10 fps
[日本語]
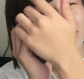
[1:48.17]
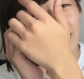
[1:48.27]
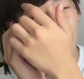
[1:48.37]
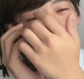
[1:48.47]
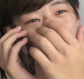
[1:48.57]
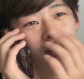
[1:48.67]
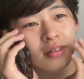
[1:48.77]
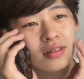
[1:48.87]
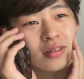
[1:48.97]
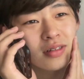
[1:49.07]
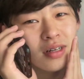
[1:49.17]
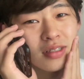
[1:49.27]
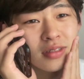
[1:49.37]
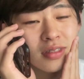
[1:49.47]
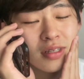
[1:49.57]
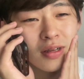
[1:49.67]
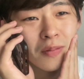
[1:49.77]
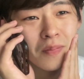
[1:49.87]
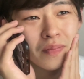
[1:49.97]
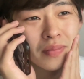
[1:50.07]
こんな早くかけちゃって。
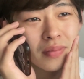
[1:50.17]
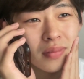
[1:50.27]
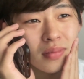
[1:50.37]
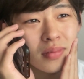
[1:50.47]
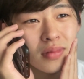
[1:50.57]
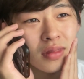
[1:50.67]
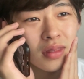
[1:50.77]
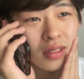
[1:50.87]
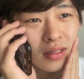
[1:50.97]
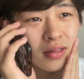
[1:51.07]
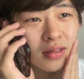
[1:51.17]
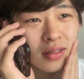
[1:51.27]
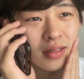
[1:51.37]
うん、